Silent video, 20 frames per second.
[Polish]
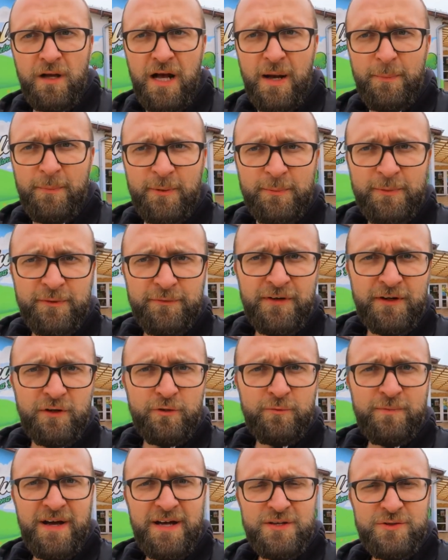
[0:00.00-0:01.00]
A propos
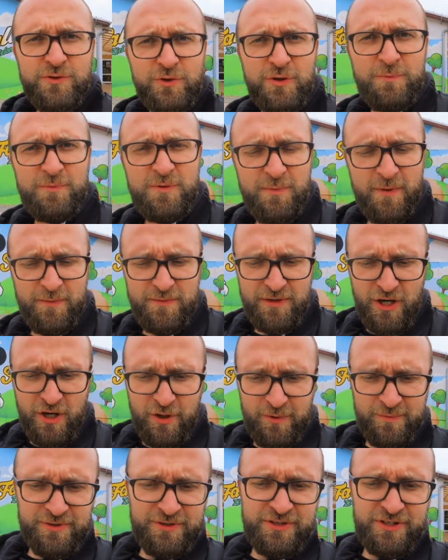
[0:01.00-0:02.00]
falubazu, to
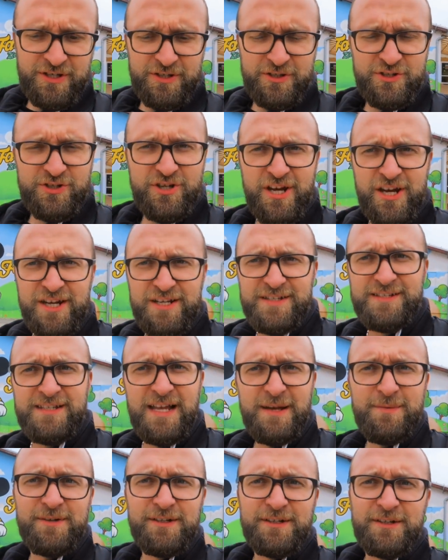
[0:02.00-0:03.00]
przypomniało mi się, że
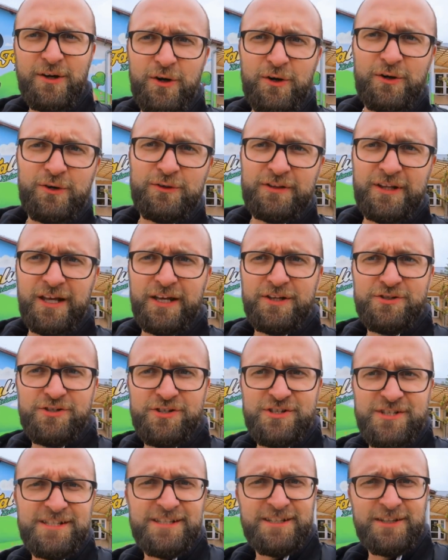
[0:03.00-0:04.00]
znamy go
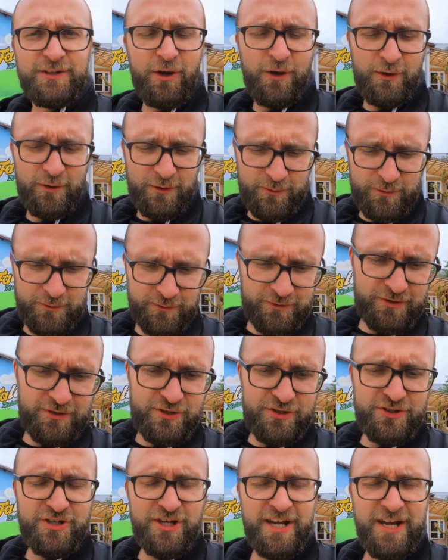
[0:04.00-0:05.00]
też stąd,
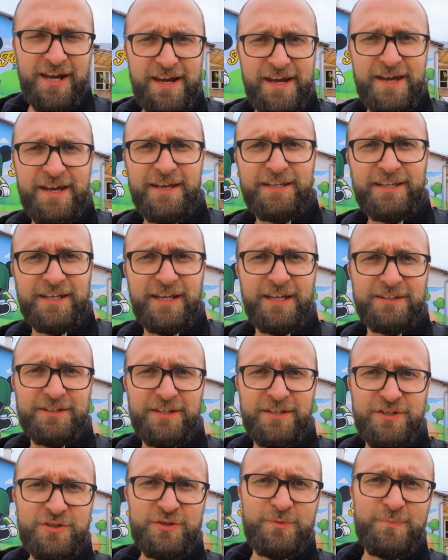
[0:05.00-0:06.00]
że
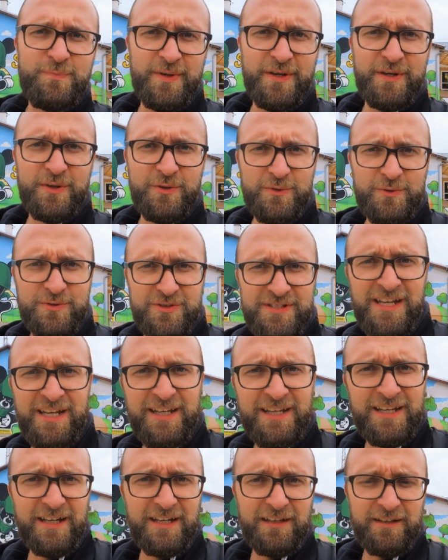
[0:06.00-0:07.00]
kiedyś był
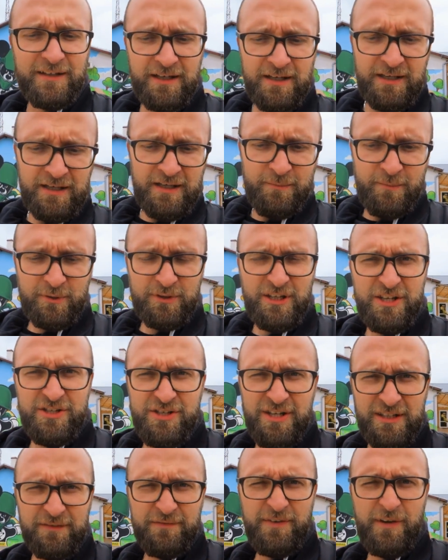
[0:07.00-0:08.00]
serial,
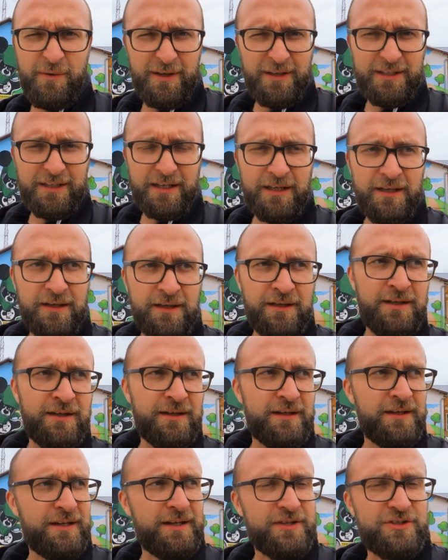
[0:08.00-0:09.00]
bodajże na TVN-ie,
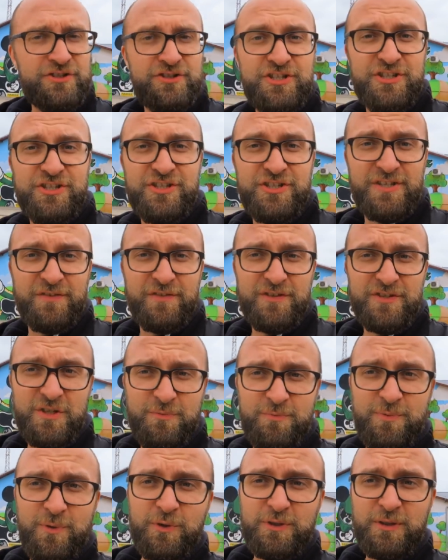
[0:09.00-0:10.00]

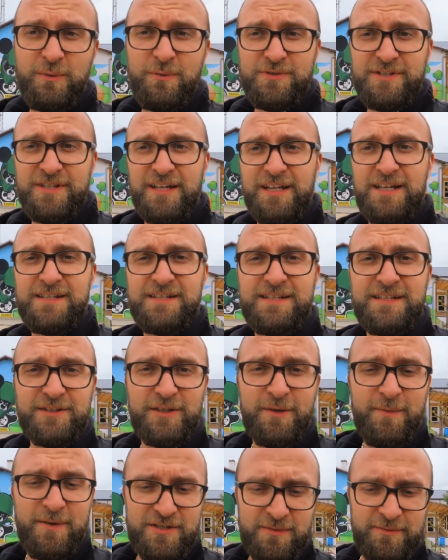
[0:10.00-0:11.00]
39,5 e, to był serial z
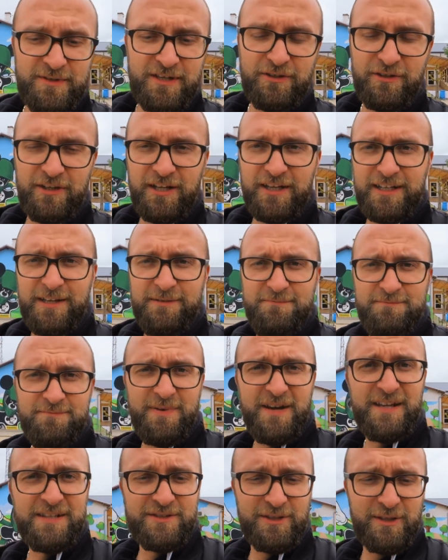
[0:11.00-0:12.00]
Tomaszem Karolakiem,
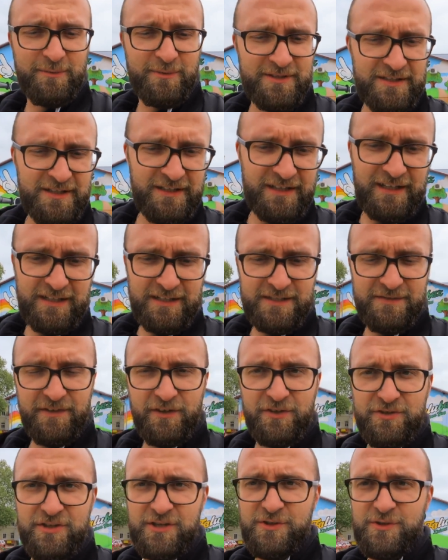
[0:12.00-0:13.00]
bardzo dobry serial
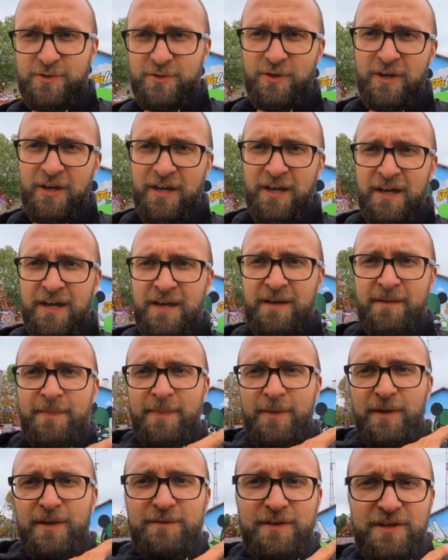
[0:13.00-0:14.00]
swego czasu.
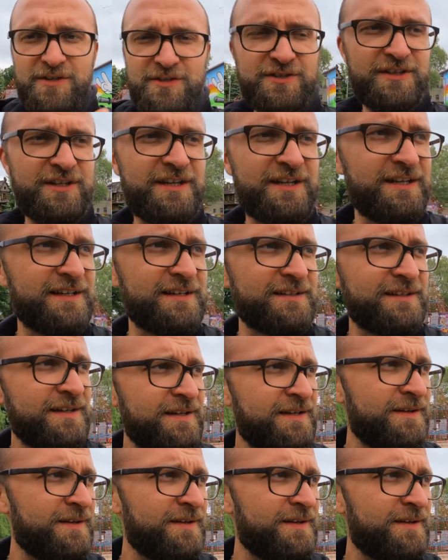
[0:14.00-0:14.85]
No i właśnie